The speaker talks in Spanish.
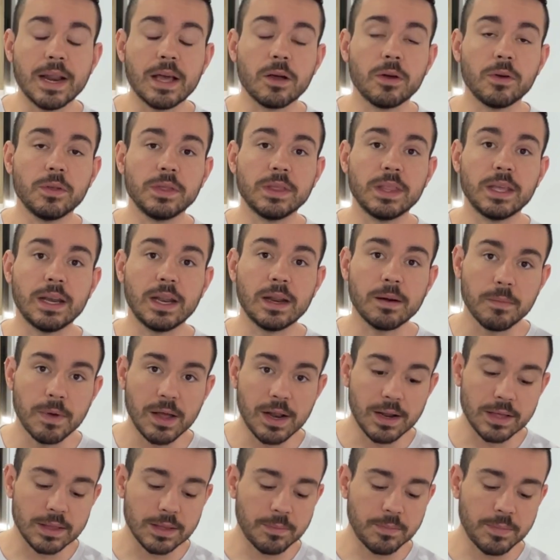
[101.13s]
contener más
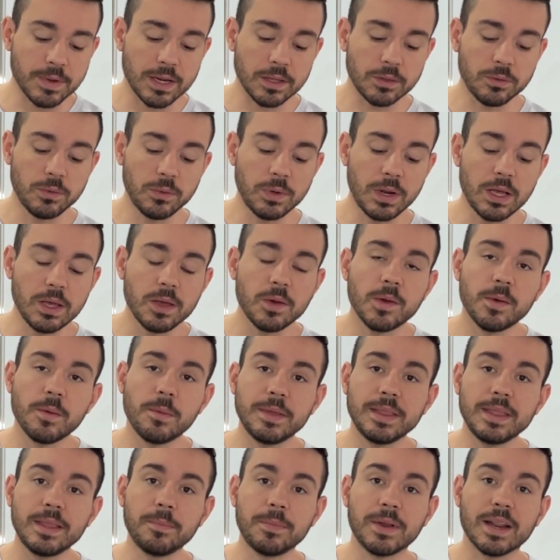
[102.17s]
la temperatura y
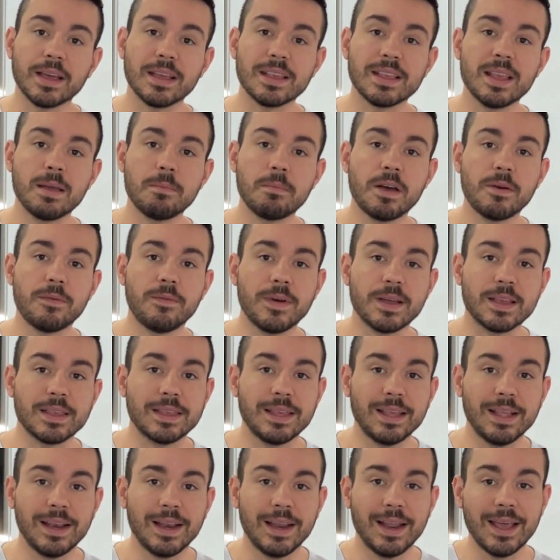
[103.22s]
obviamente para que sea más
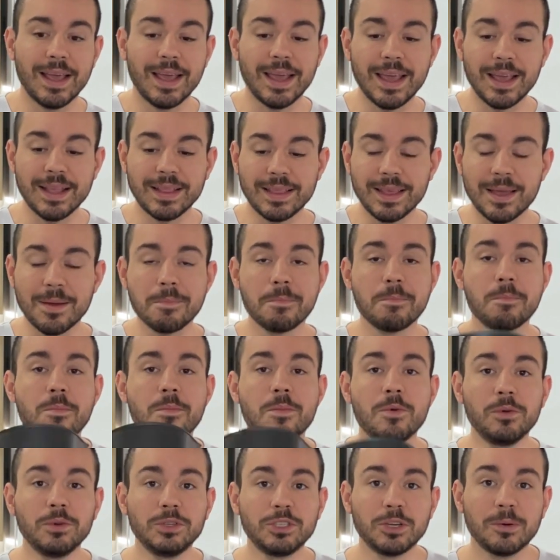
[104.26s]
fácil. Este es
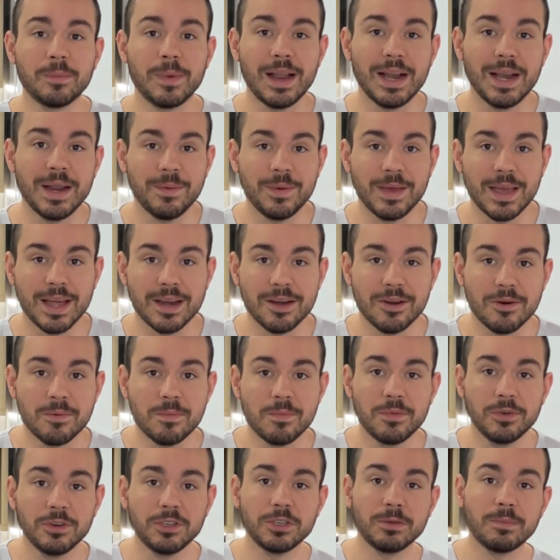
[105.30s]
mucho más liviano,
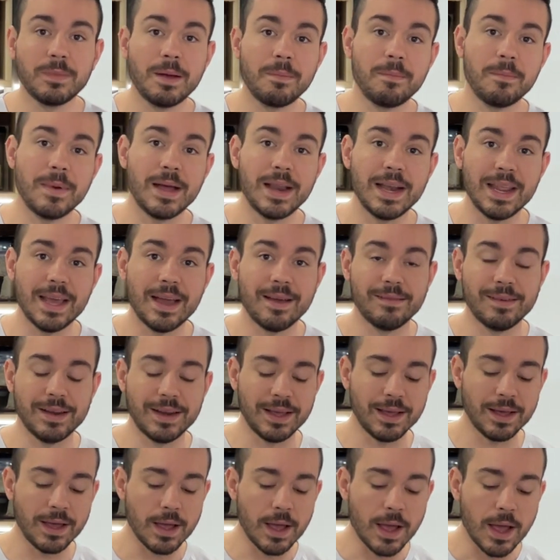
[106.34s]
mucho más
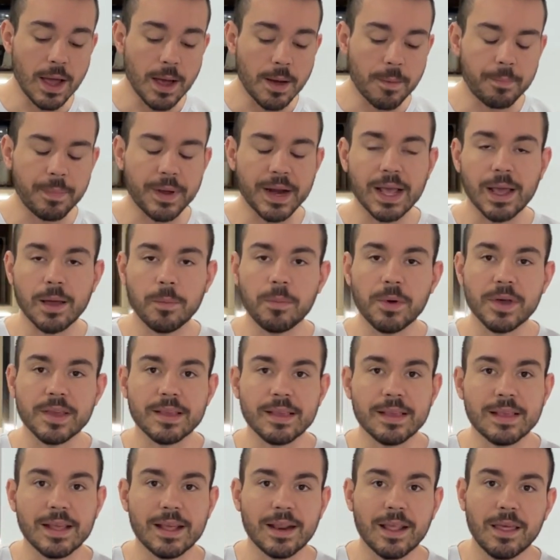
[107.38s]
maleable para que puedas
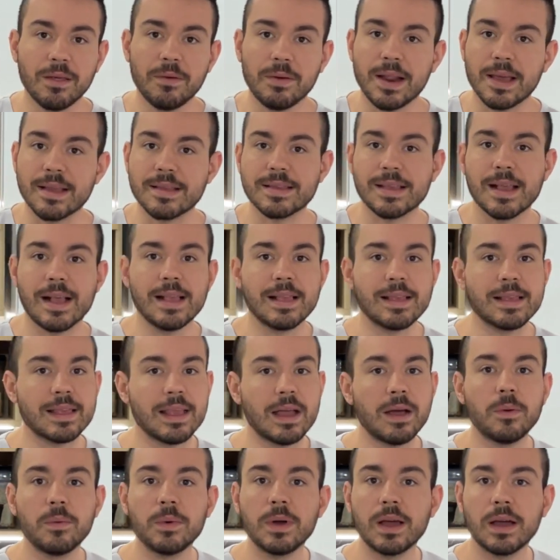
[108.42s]
hacer desde una
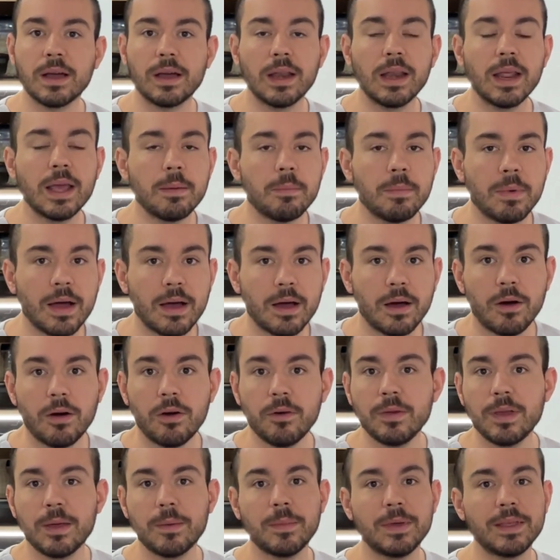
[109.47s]
salsa, una crema,
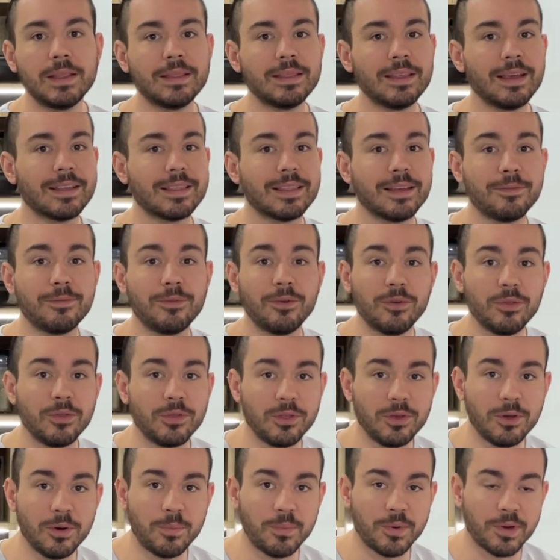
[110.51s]
obviamente hasta
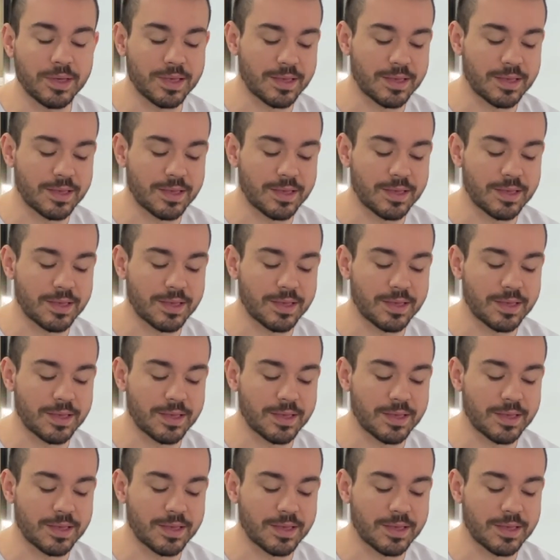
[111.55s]
fondue puedes